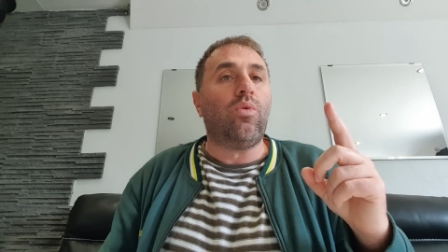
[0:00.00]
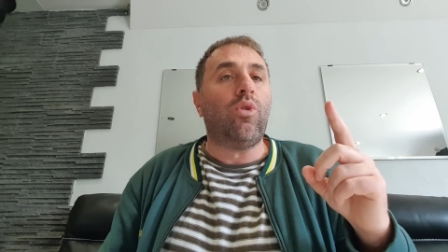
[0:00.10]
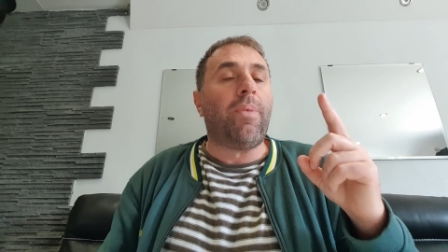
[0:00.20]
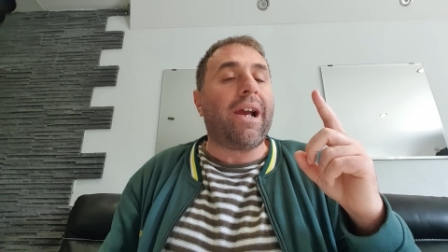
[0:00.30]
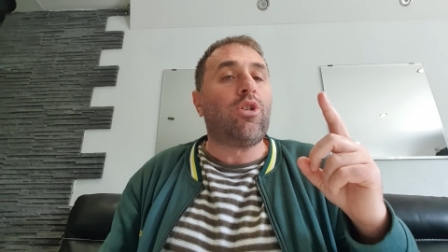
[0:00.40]
le,
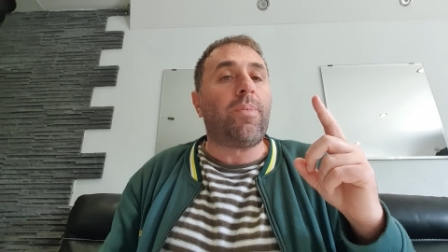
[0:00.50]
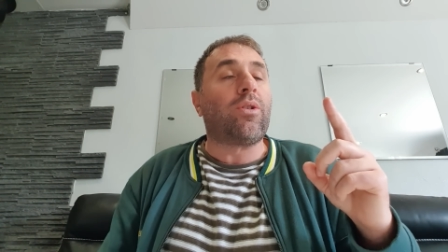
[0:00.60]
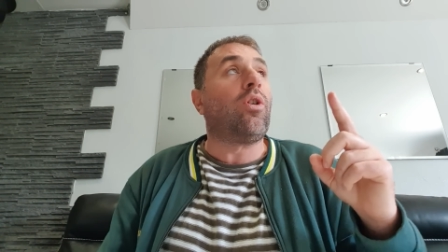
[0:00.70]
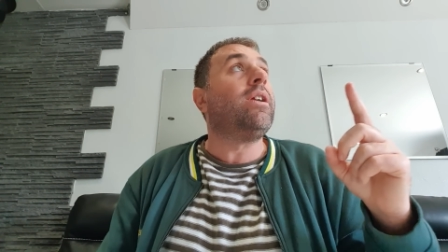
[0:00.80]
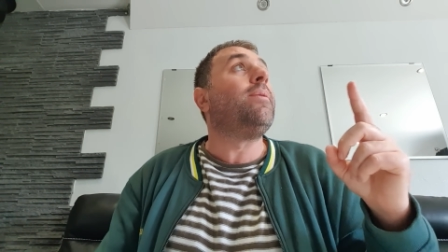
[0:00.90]
baril de
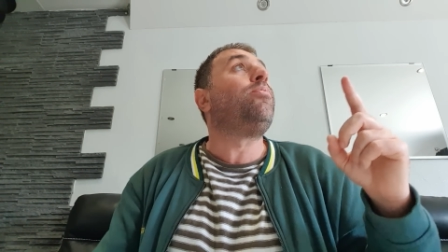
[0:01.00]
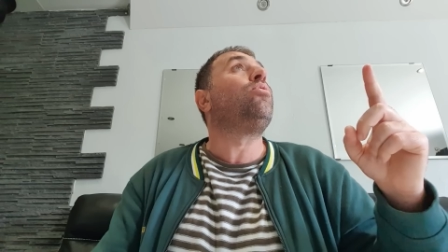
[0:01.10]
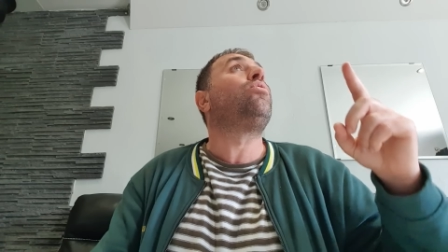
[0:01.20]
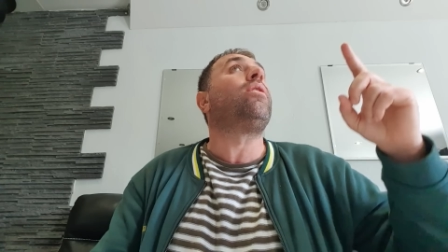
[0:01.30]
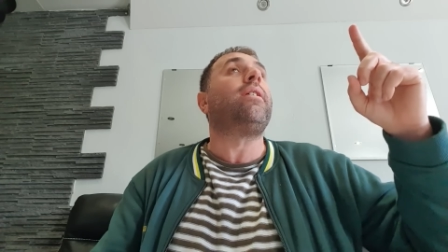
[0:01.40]
pétrole est,
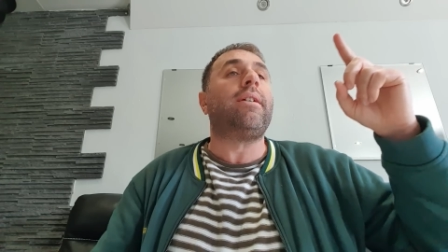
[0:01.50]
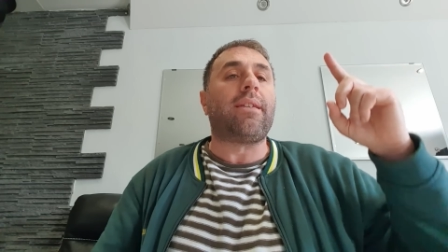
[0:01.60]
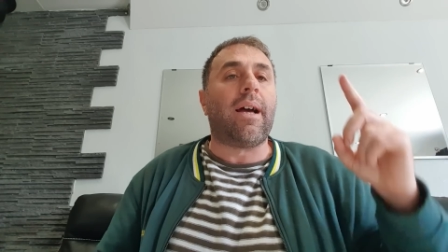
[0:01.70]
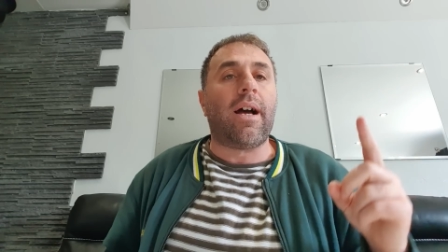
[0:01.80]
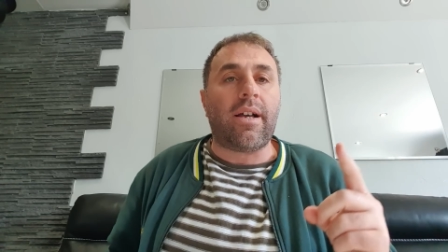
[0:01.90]
plus, est
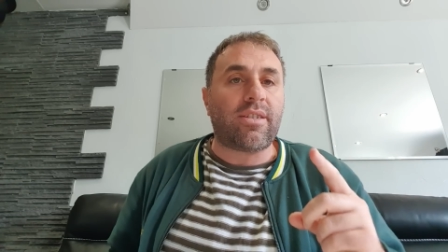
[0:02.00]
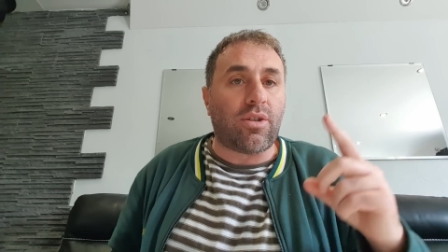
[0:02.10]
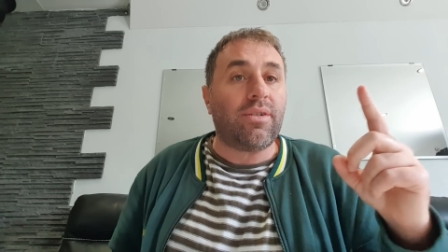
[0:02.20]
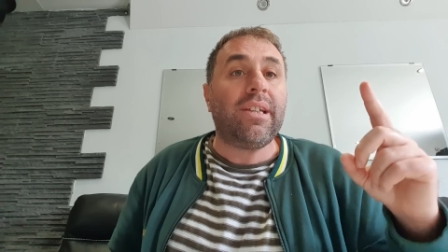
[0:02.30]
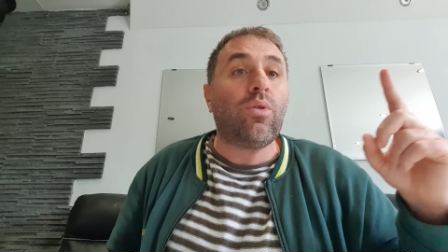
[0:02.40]
à
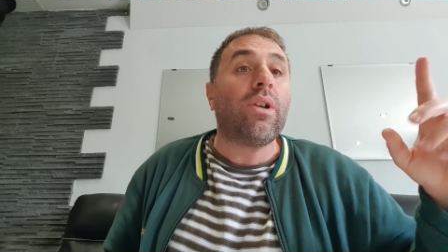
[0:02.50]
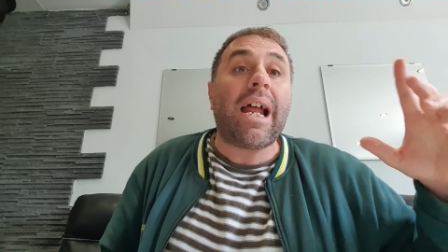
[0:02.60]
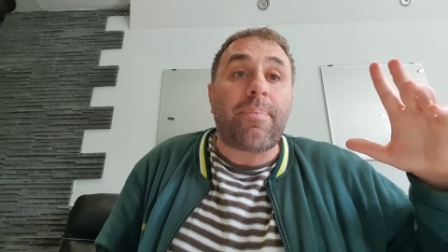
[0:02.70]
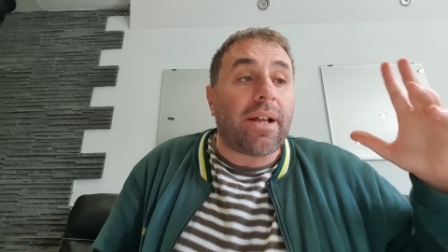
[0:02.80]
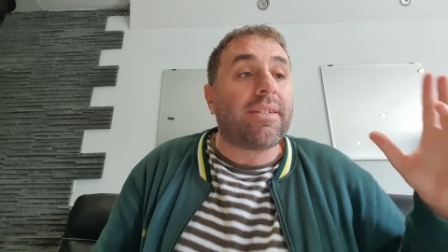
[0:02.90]
110
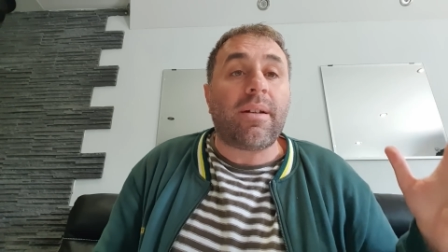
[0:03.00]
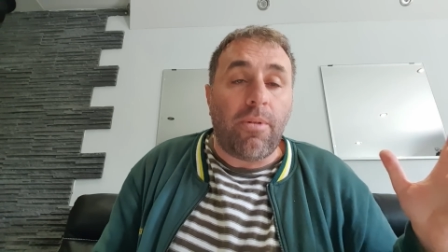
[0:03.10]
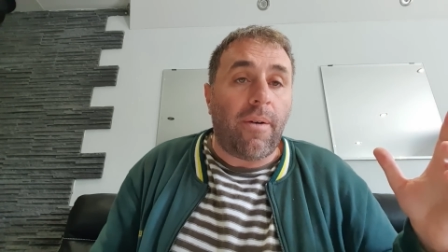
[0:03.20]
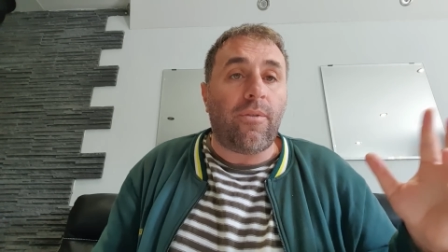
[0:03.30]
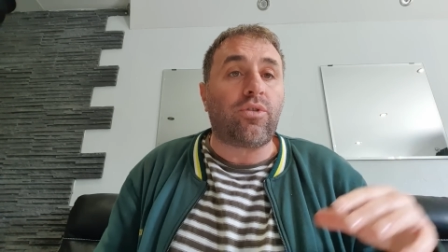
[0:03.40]
dollars pratiquement,